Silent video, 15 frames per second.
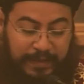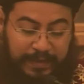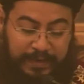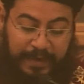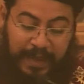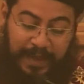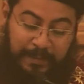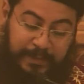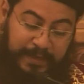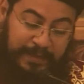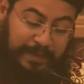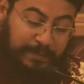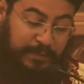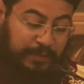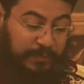نحمي
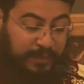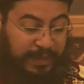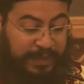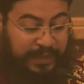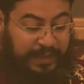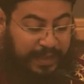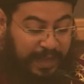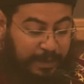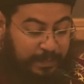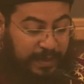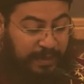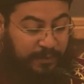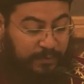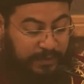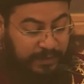النبي يقول ايه
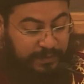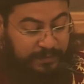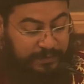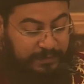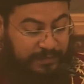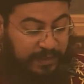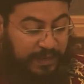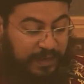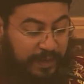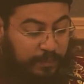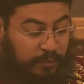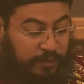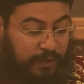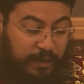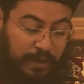اباؤنا
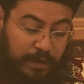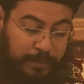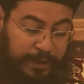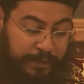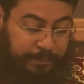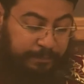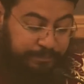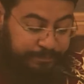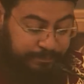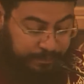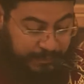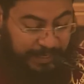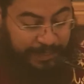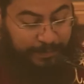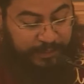صلبوا رقابهم
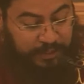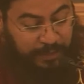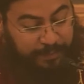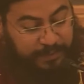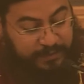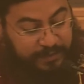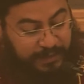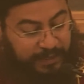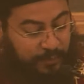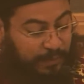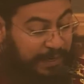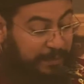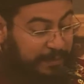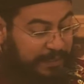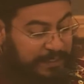نتكلم على شعب بني اسرائيل
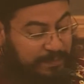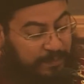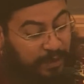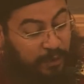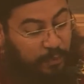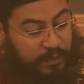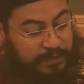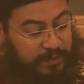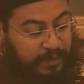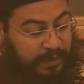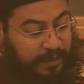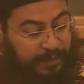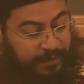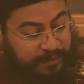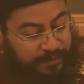ولم يسمعوا
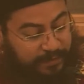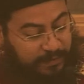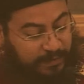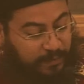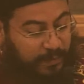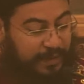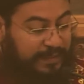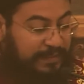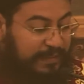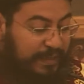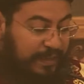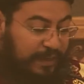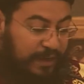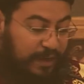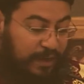وصاياك وانت
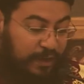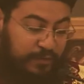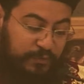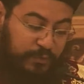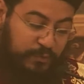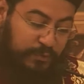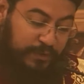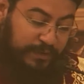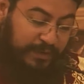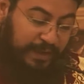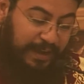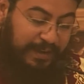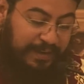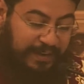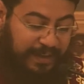اله غفور
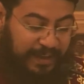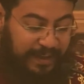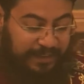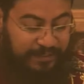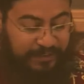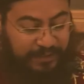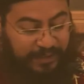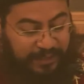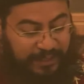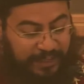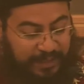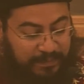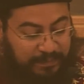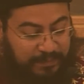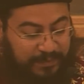حنان
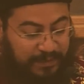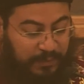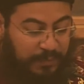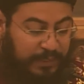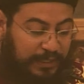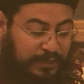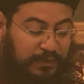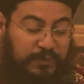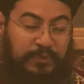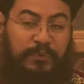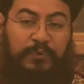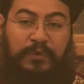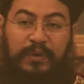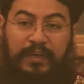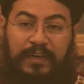رحيم طويل
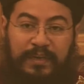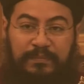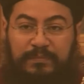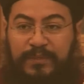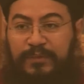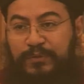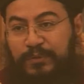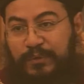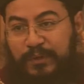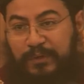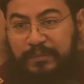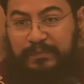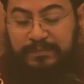الروح لم تتركهم